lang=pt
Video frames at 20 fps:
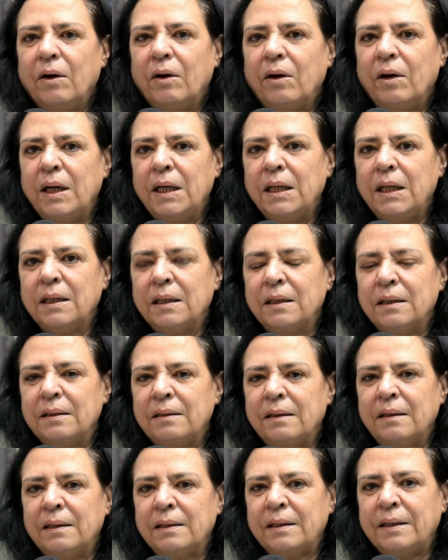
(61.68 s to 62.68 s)

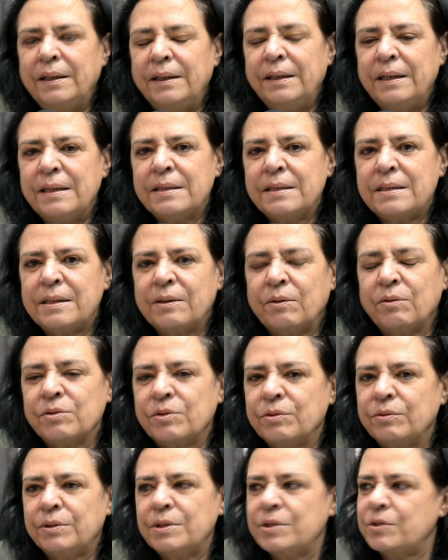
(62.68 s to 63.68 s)
Olha, aqui esse
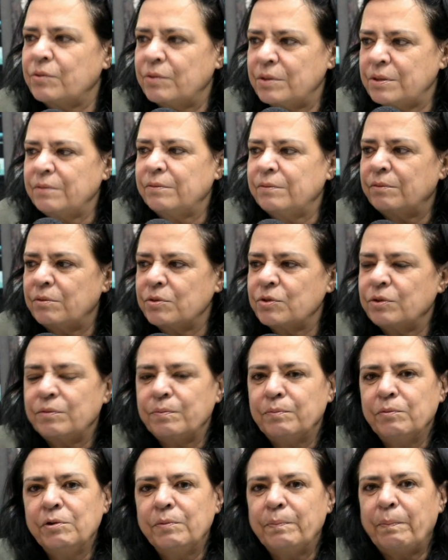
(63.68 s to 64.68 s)
conjunto de Souza é um conjunto
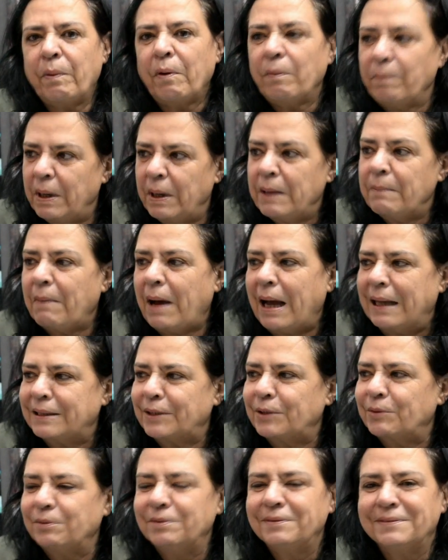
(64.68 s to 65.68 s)
muito
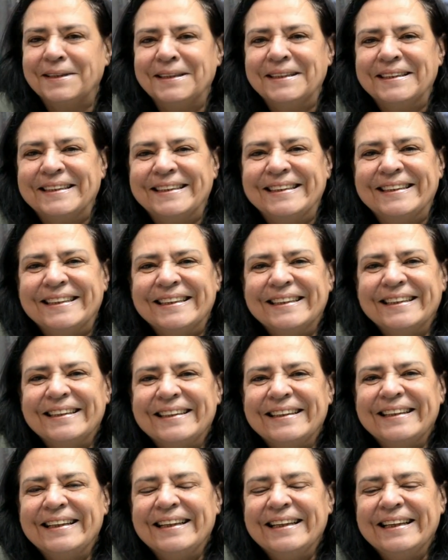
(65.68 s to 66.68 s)
problemático. Né?
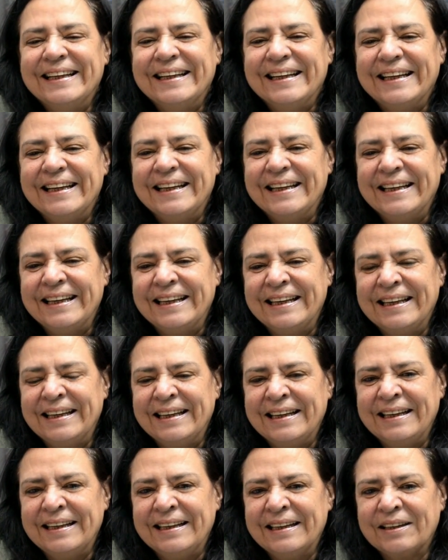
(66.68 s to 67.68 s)

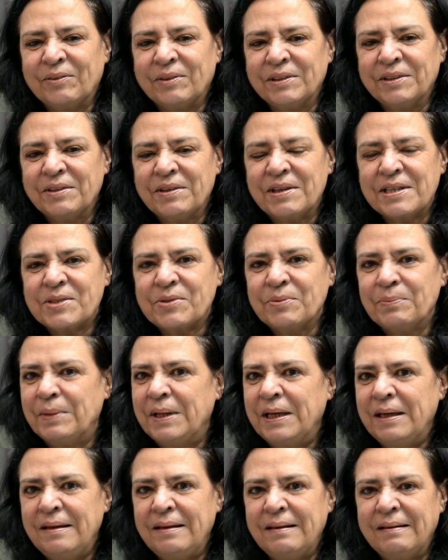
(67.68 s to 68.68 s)
É, quando eu
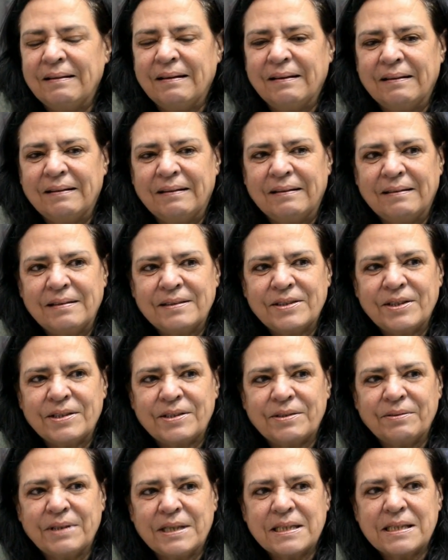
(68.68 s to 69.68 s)
assumi a
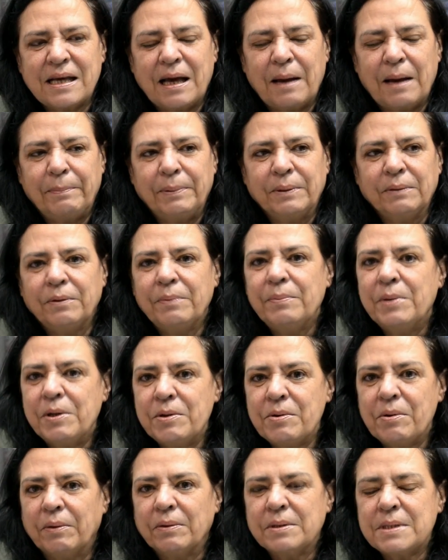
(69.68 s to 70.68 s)
gestão da CEAP em
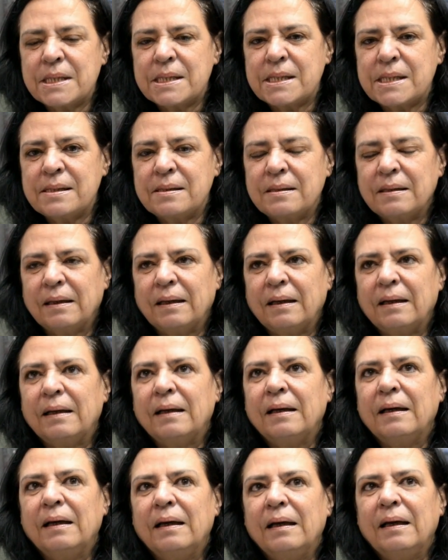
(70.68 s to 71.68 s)
2011,
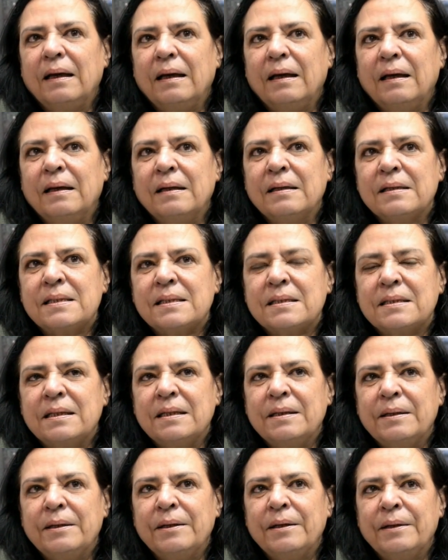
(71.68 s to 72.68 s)

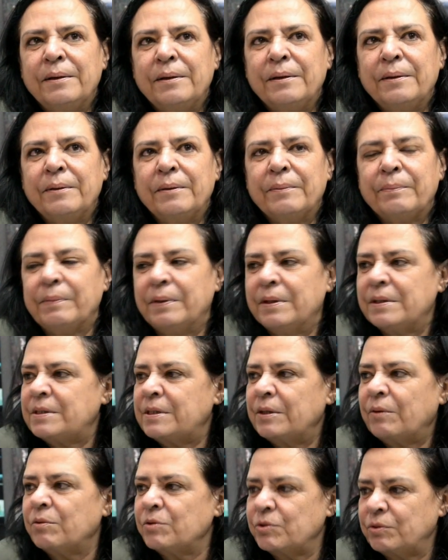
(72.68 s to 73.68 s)
esse,
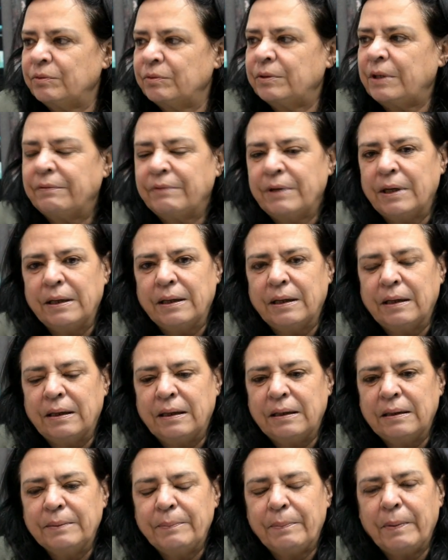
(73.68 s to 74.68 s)
esse conjunto
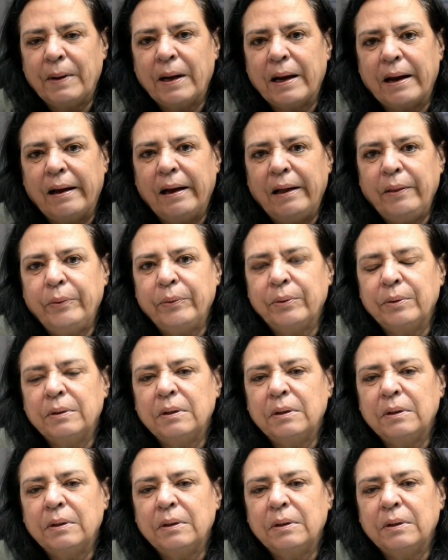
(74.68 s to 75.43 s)
estava ali parado,